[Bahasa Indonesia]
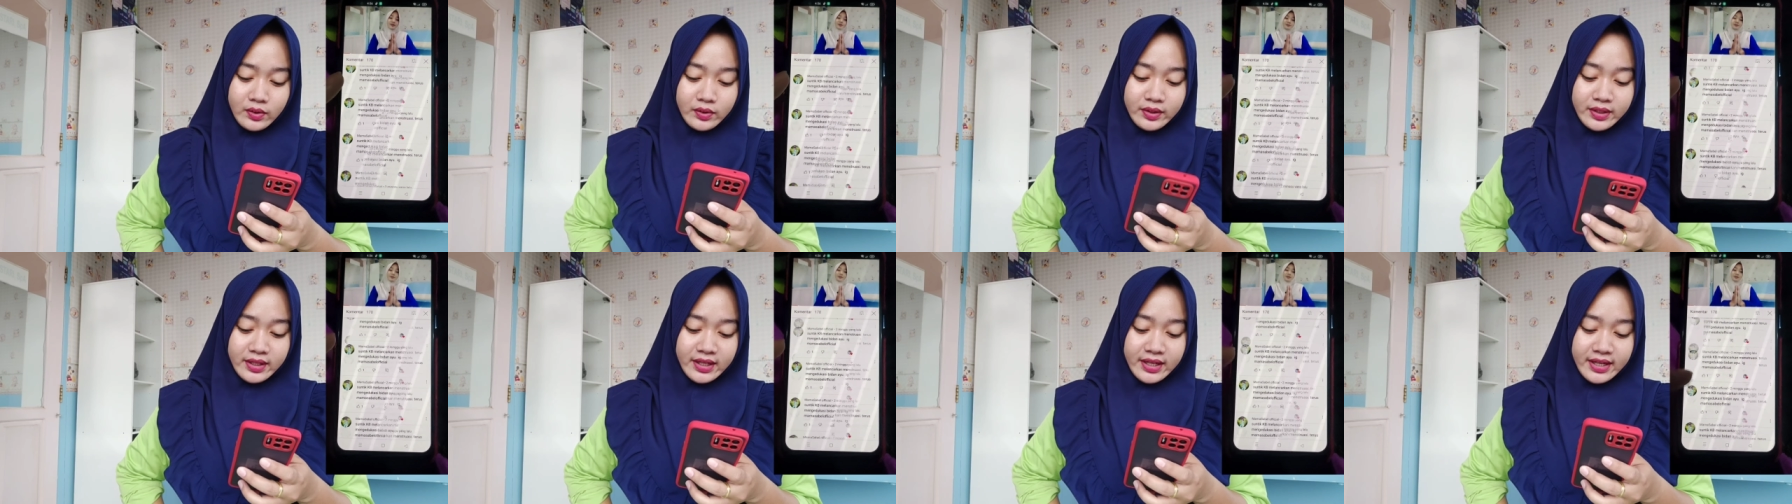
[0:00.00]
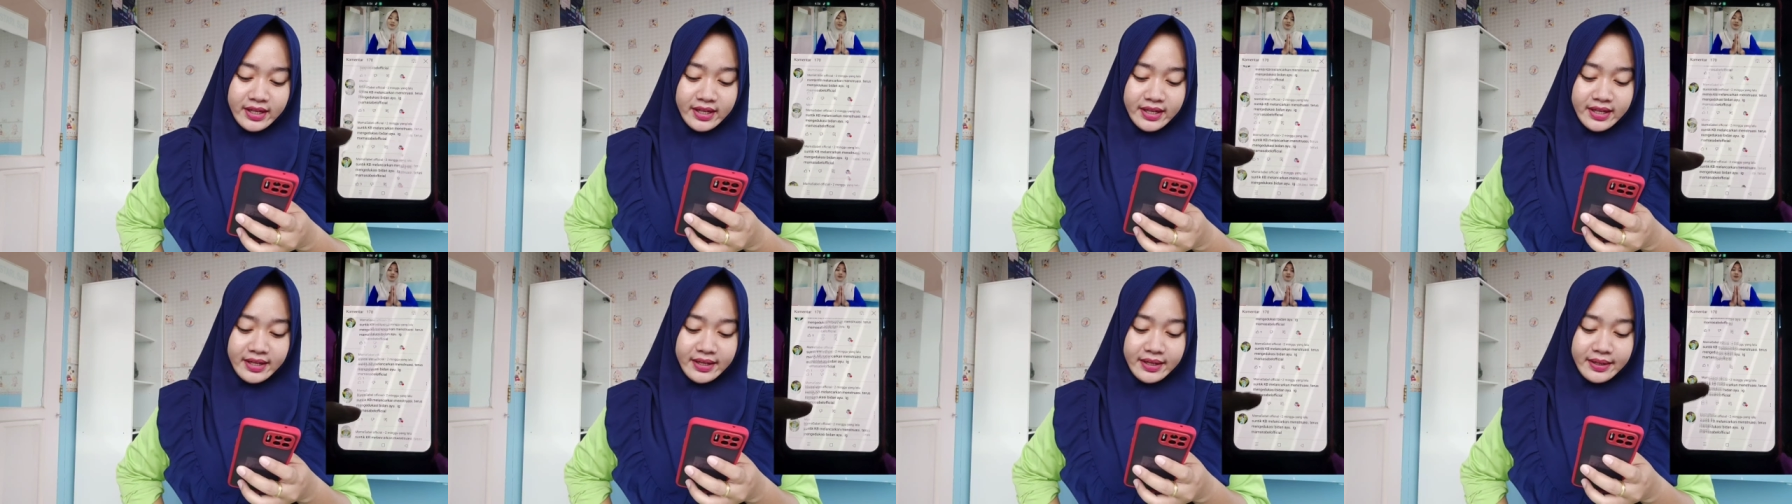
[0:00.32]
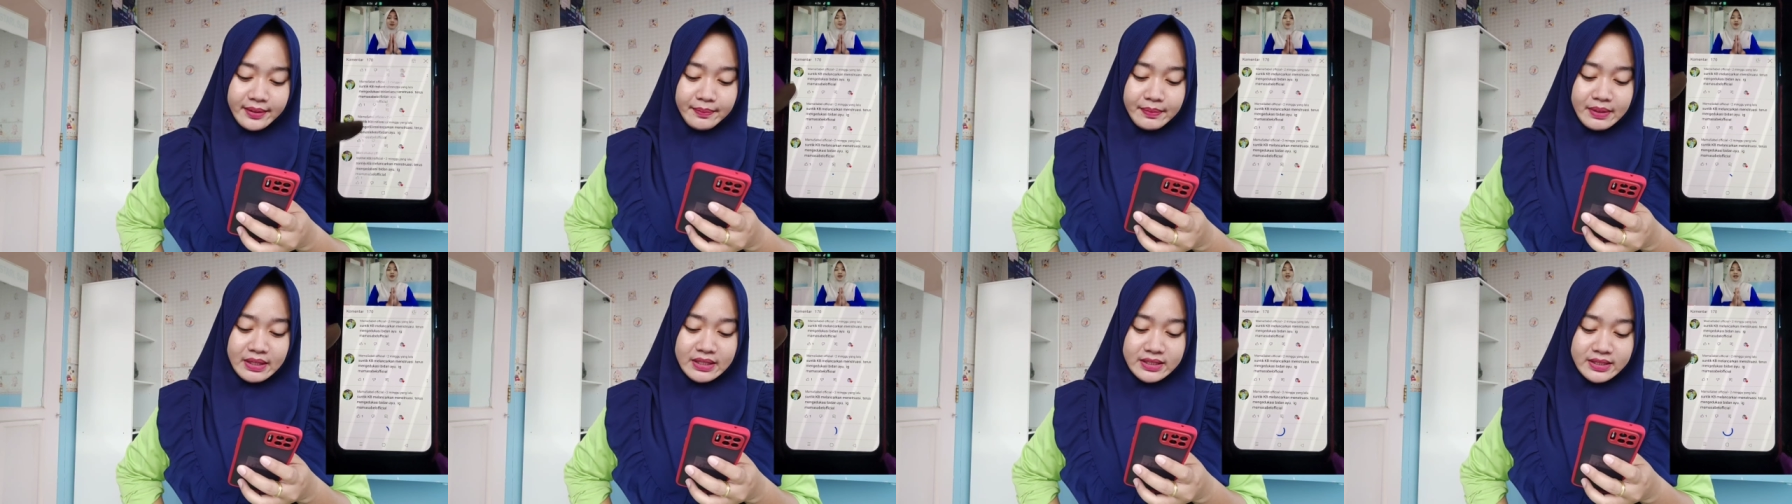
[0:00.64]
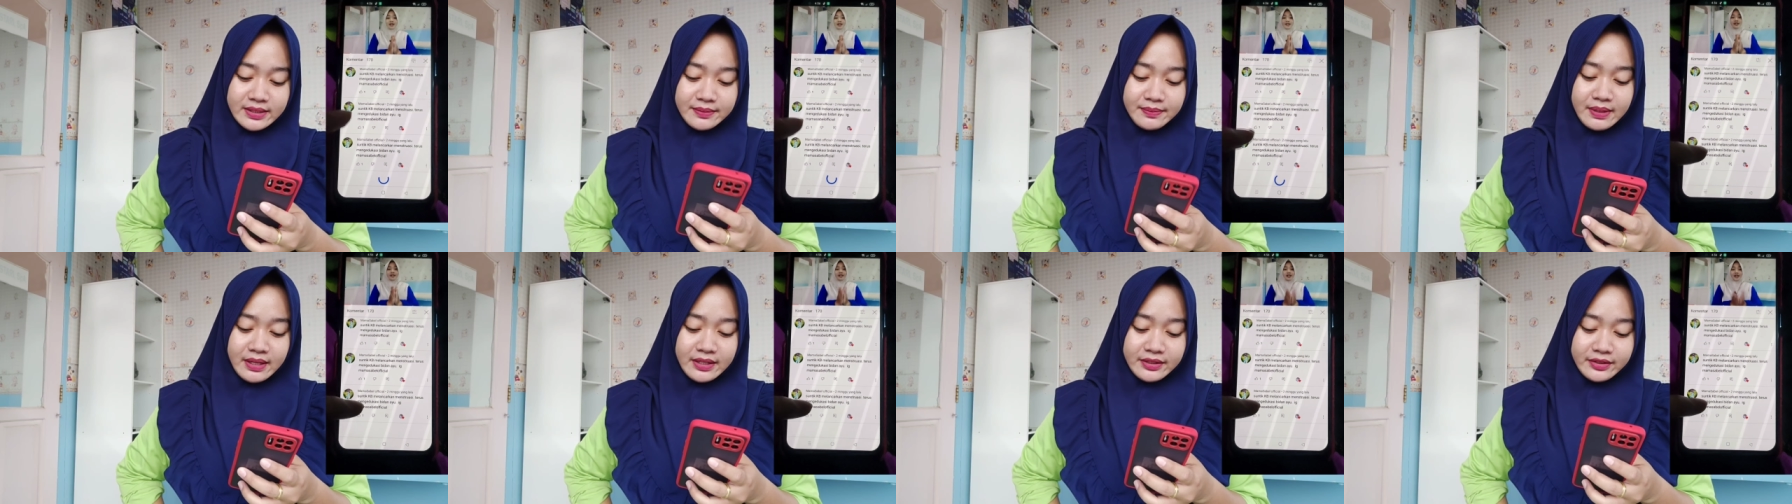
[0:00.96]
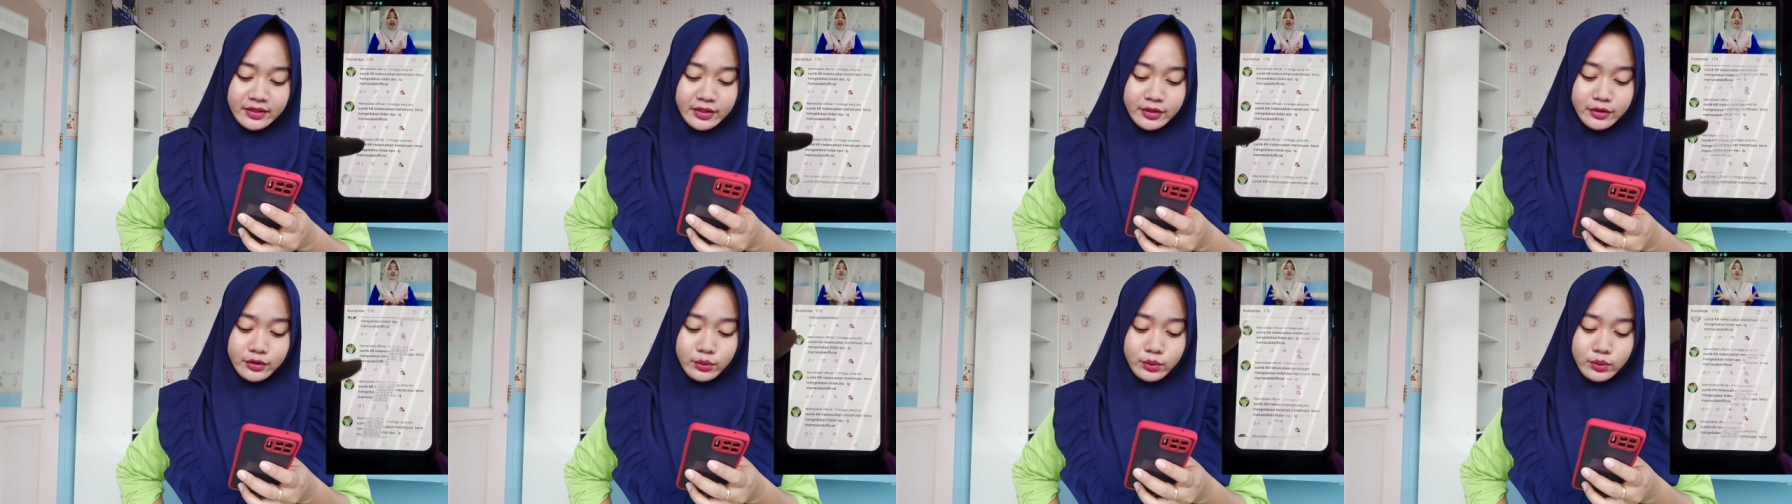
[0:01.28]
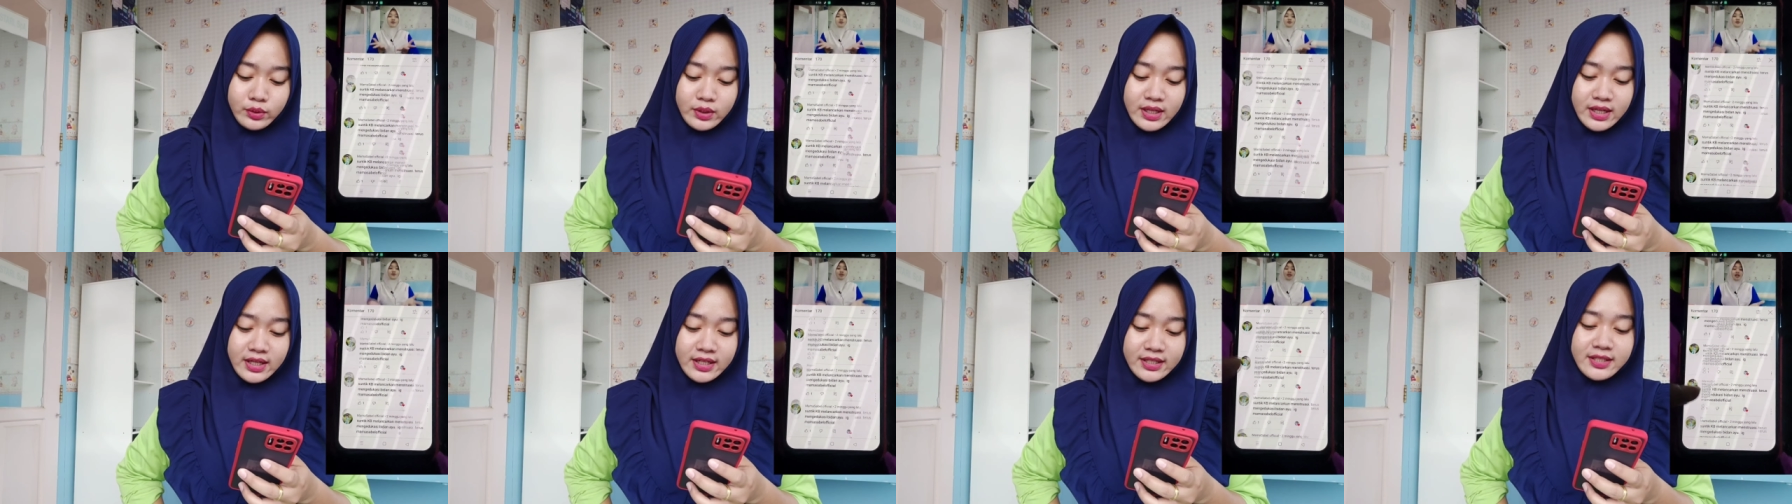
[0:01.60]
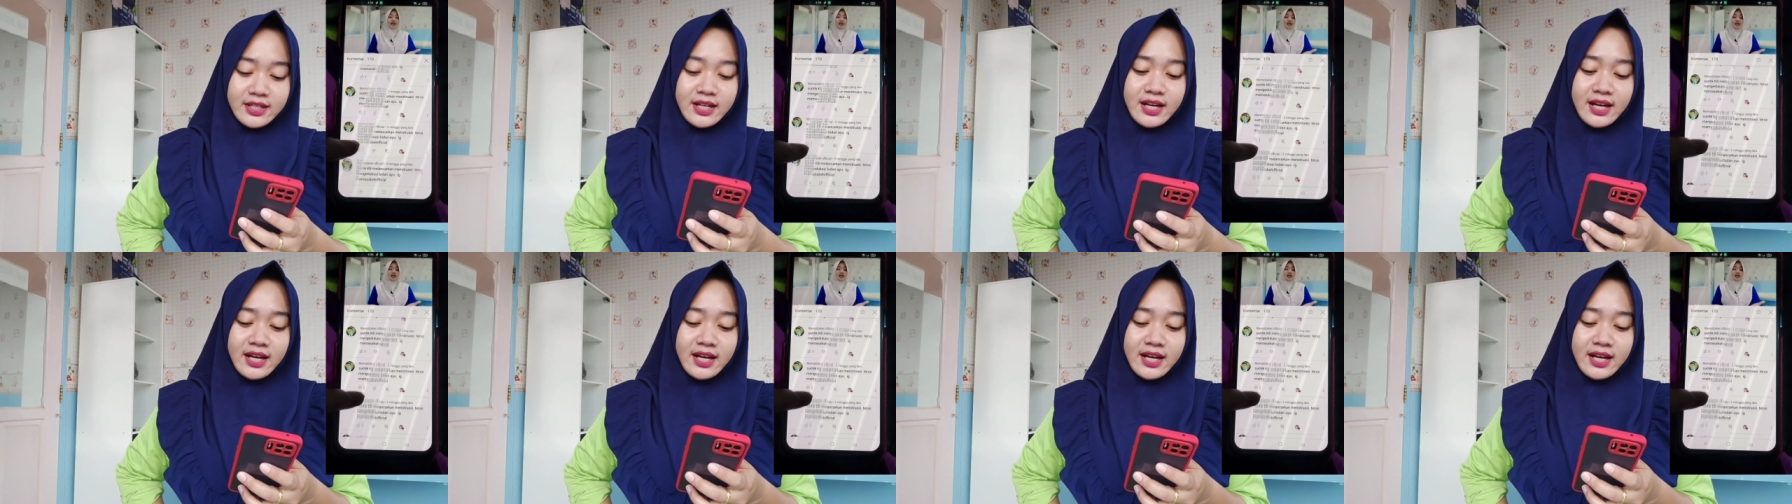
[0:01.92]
Oke, masih banyak juga